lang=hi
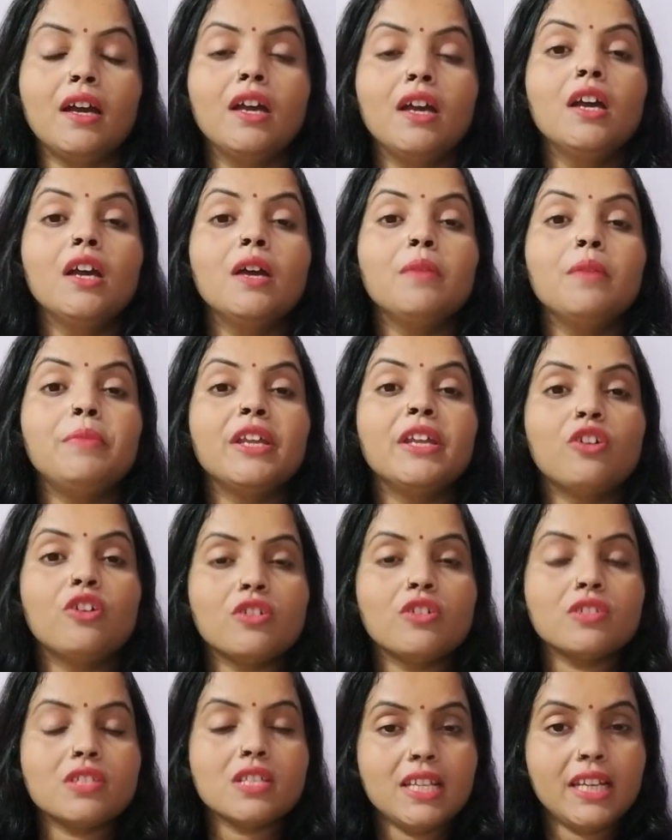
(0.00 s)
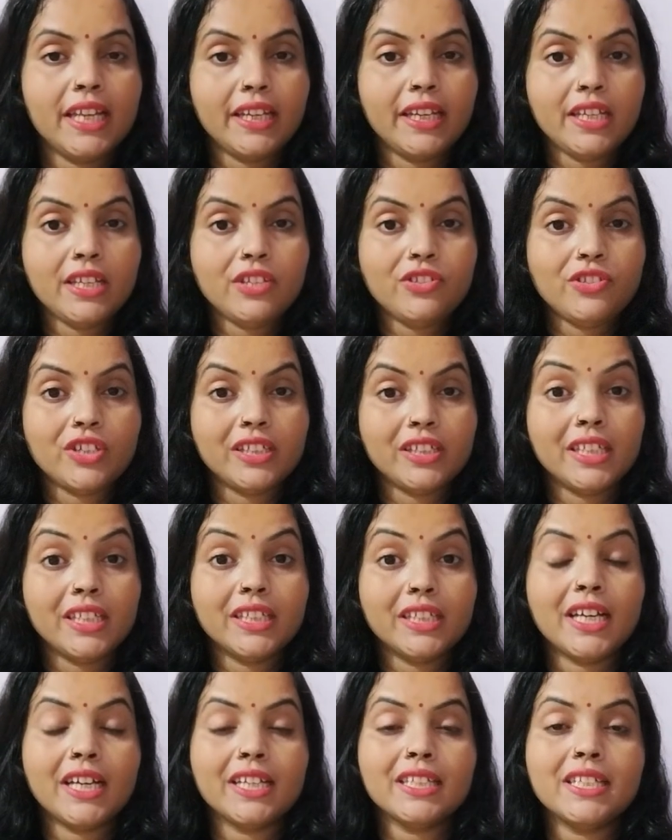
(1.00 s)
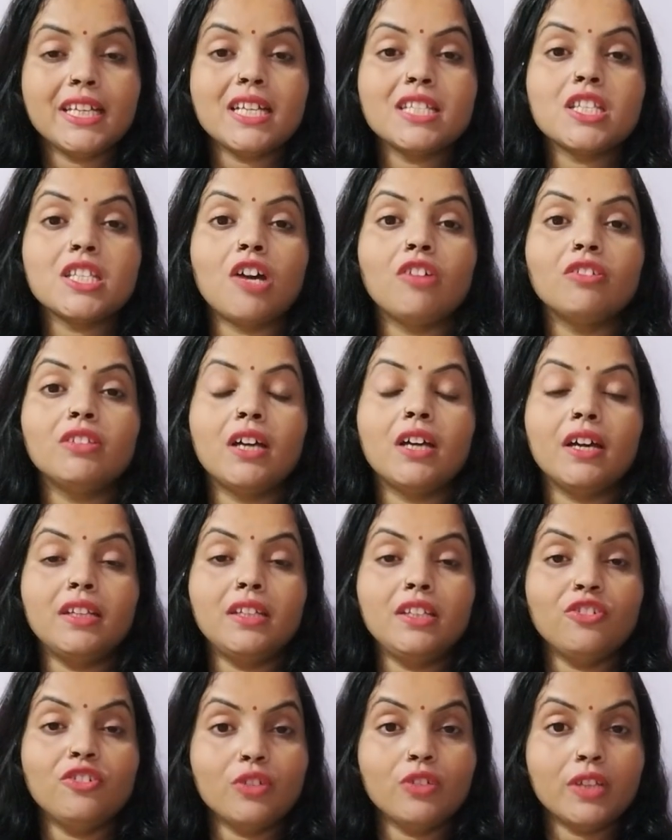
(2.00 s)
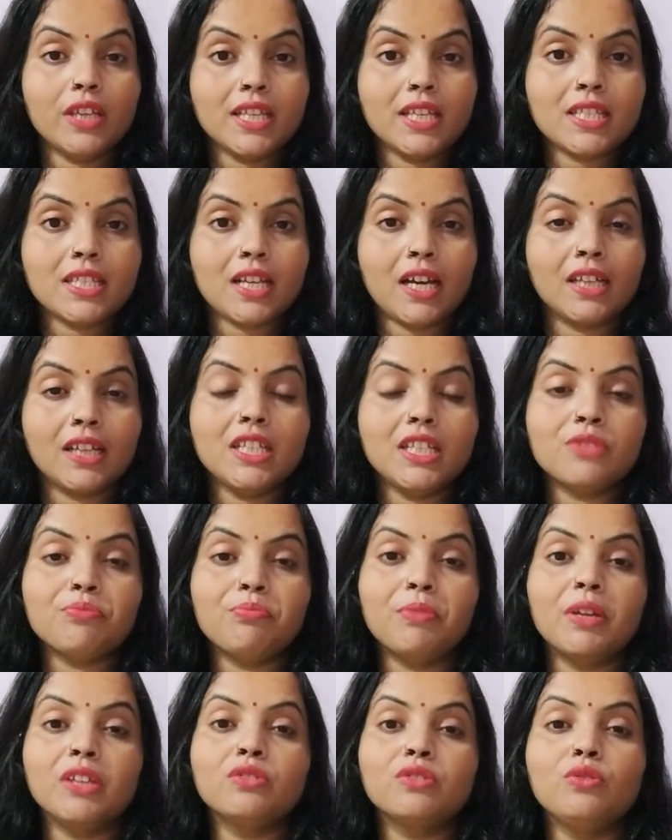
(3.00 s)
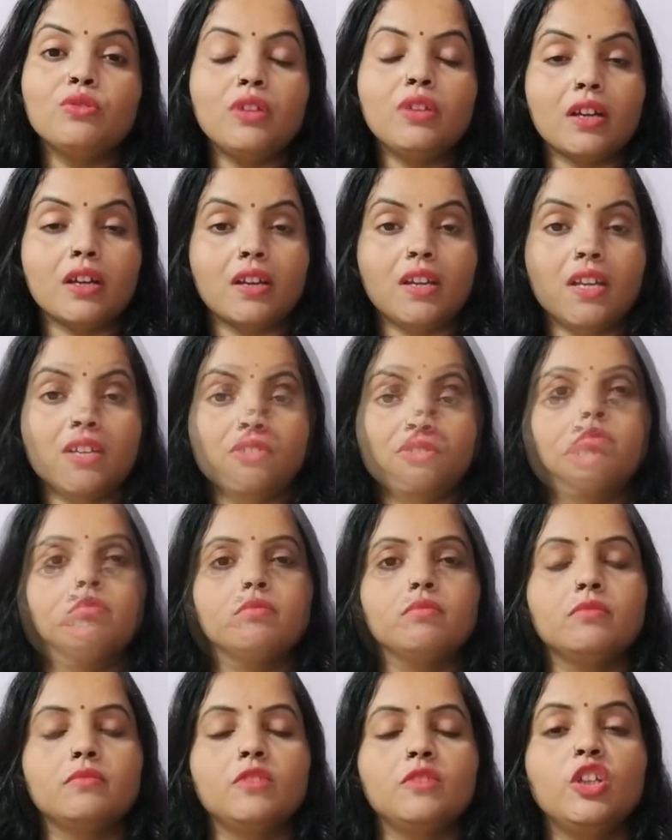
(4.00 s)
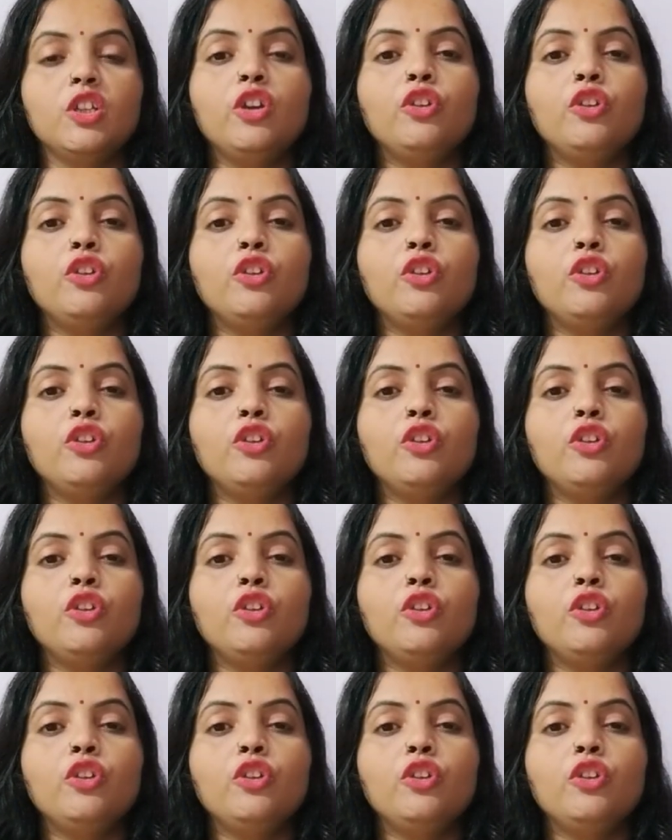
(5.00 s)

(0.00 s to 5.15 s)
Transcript: प्रिकॉशन लेनी चाहिए क्या क्या सावधानियों के साथ इस व्रत को रखना चाहिए